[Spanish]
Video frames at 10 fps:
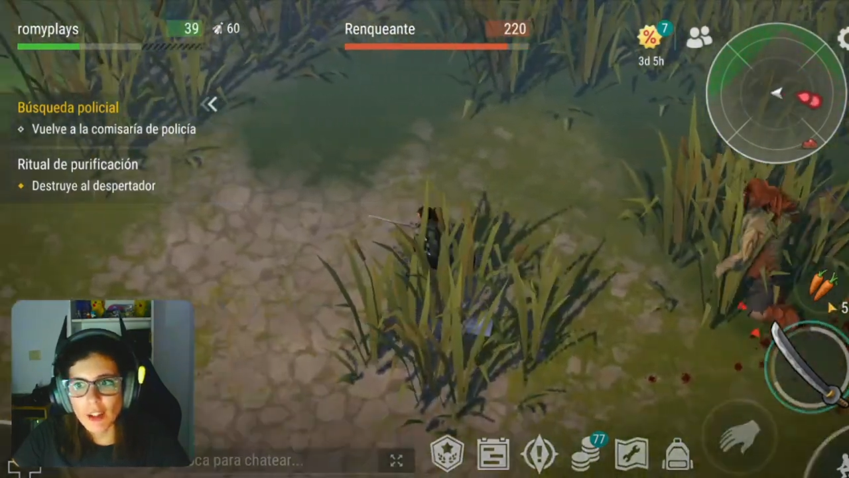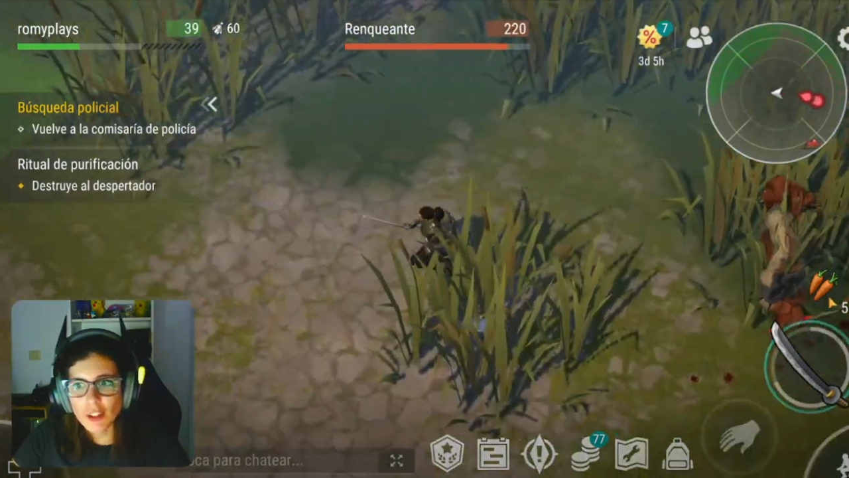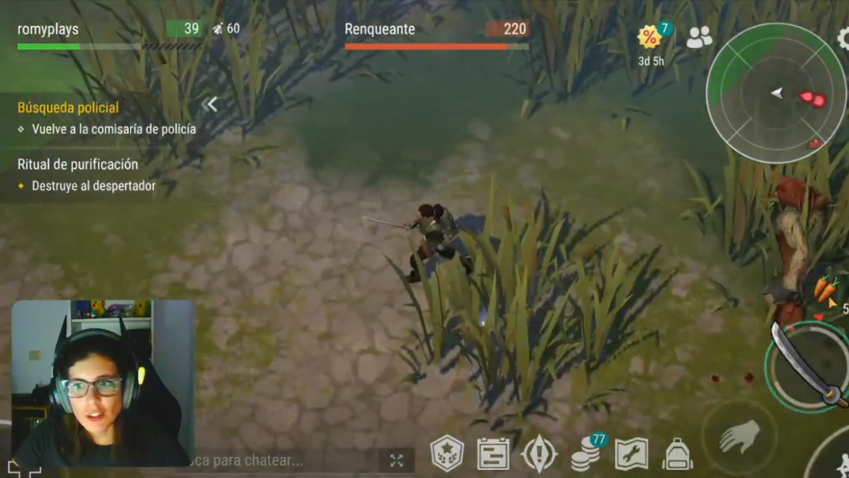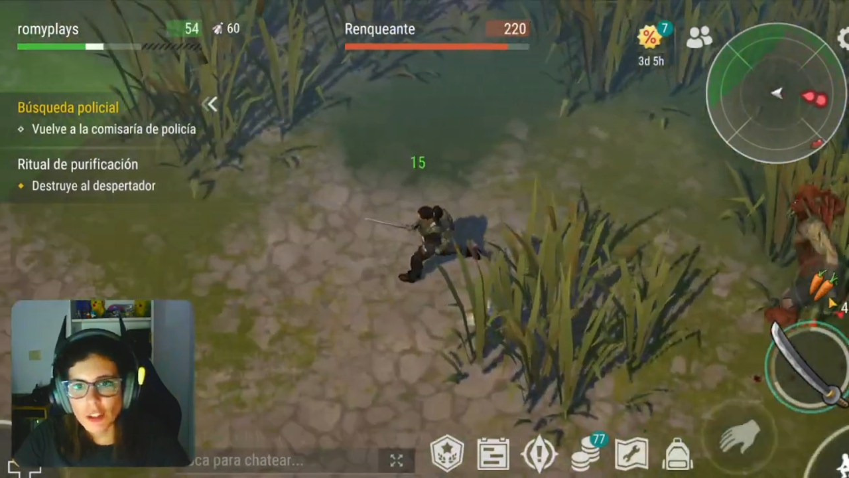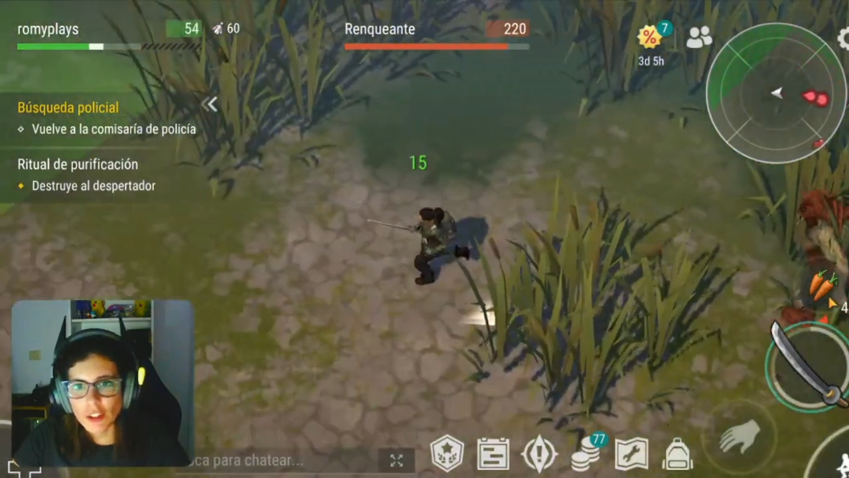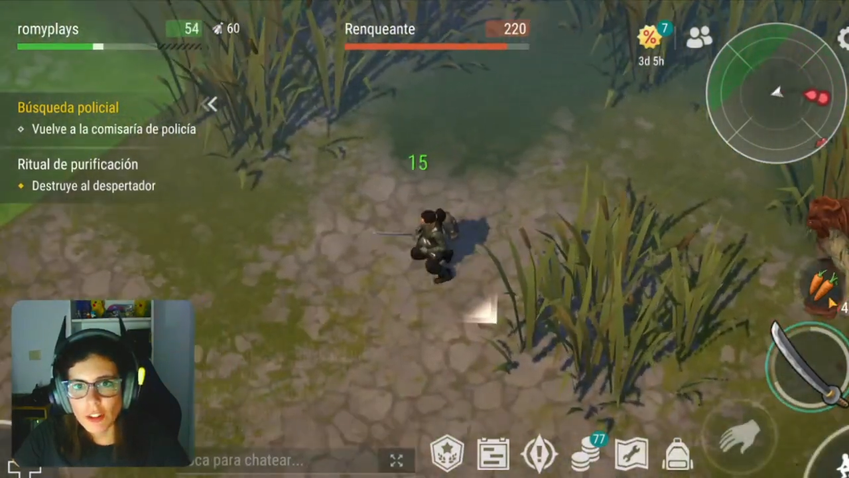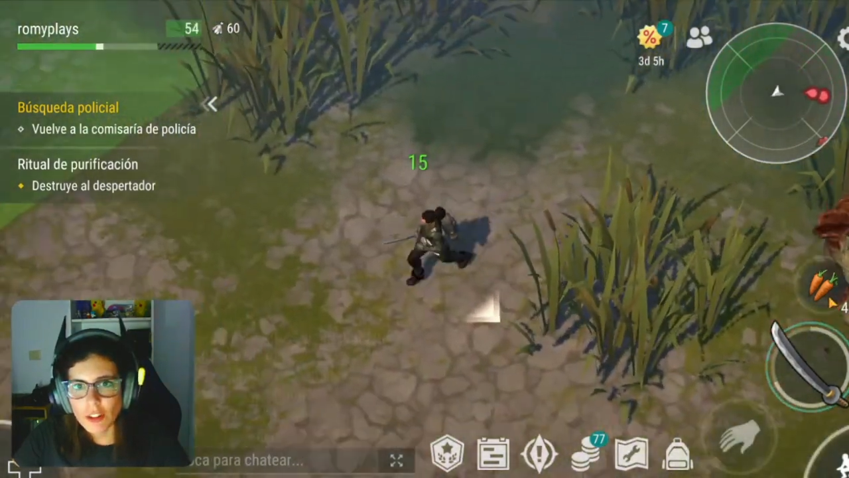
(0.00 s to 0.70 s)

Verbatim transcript: otro?